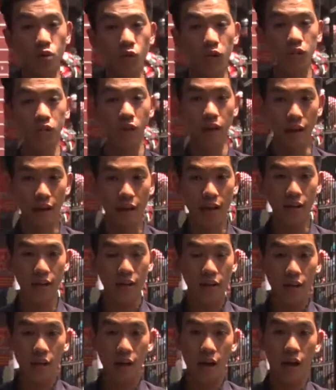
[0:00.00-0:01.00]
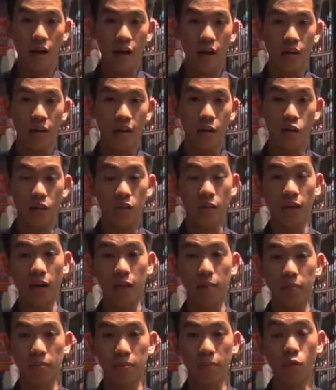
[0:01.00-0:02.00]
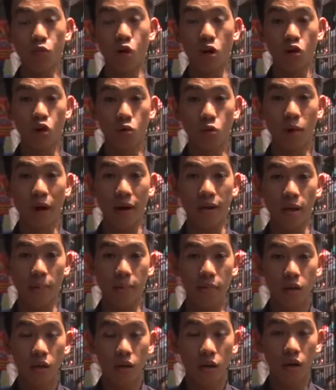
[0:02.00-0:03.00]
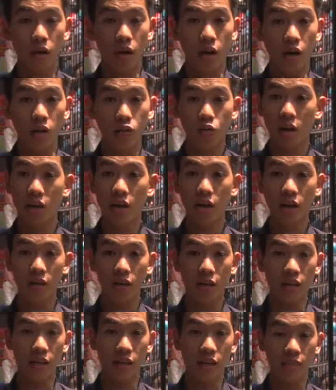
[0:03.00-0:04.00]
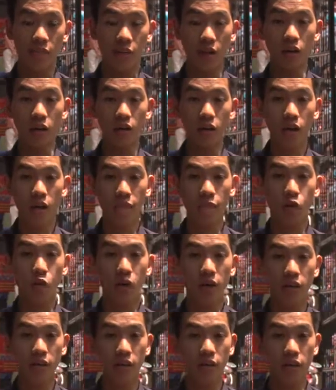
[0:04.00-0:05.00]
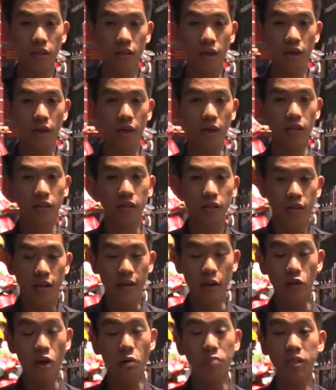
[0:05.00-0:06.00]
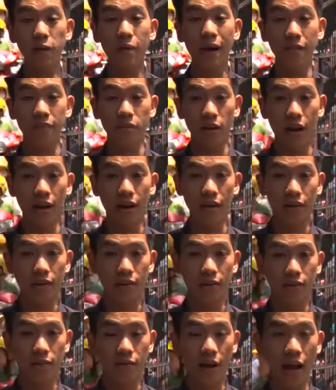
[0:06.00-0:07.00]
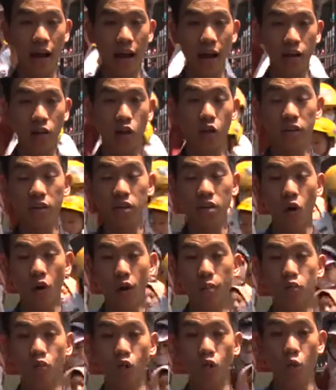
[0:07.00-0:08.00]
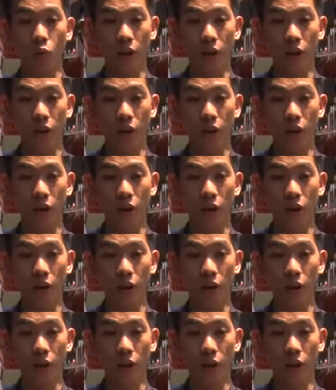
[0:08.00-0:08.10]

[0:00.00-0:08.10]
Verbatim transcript: tuổi trở lên à, đều sẽ phải bắt buộc đội mũ bảo hiểm. À, tuy nhiên thì à, phần lớn à, phụ huynh à, đều không chấp hành việc này và coi như đó là một thói